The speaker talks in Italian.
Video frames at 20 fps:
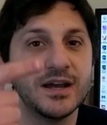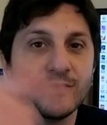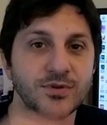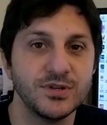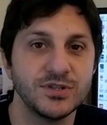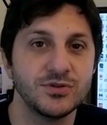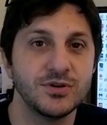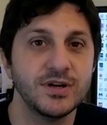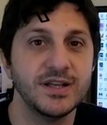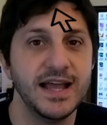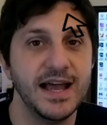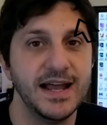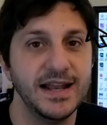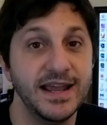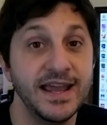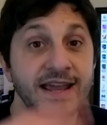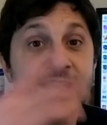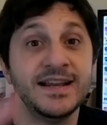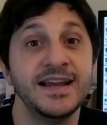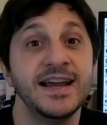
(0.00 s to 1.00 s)
a questo
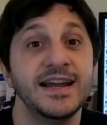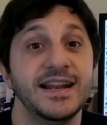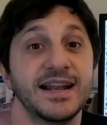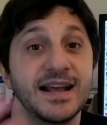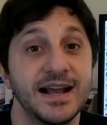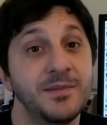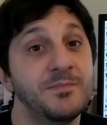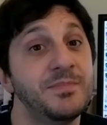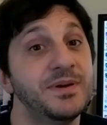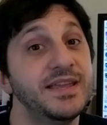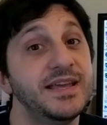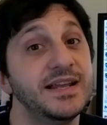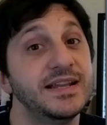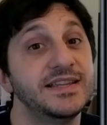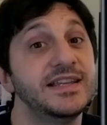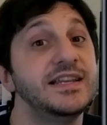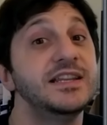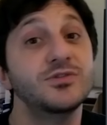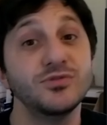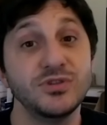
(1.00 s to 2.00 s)
canale e cliccare la campanella
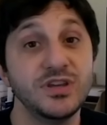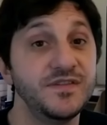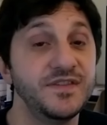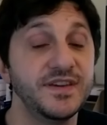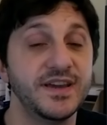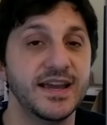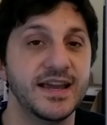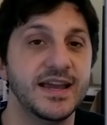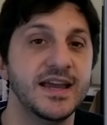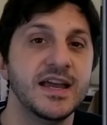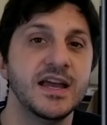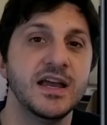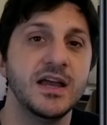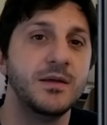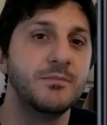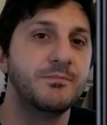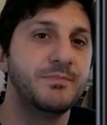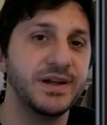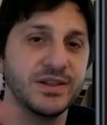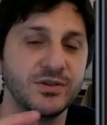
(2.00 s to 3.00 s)
delle notifiche
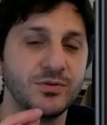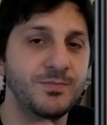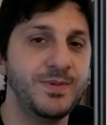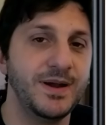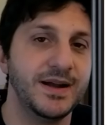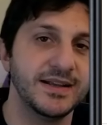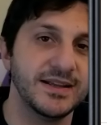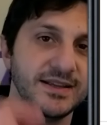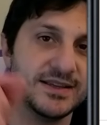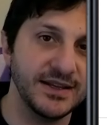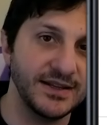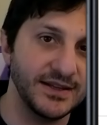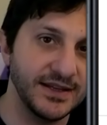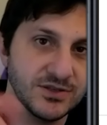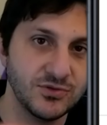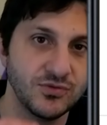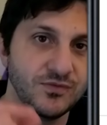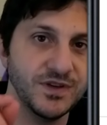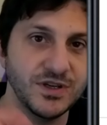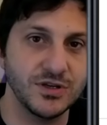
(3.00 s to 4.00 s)
per non perderti
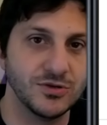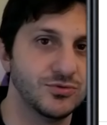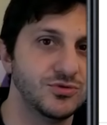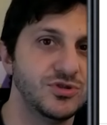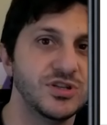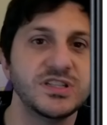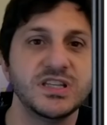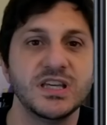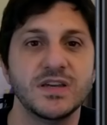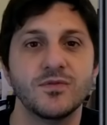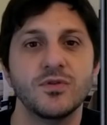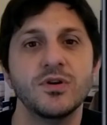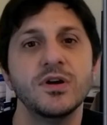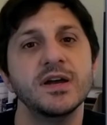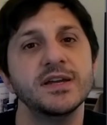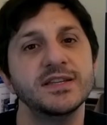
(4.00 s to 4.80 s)
nessun video successivo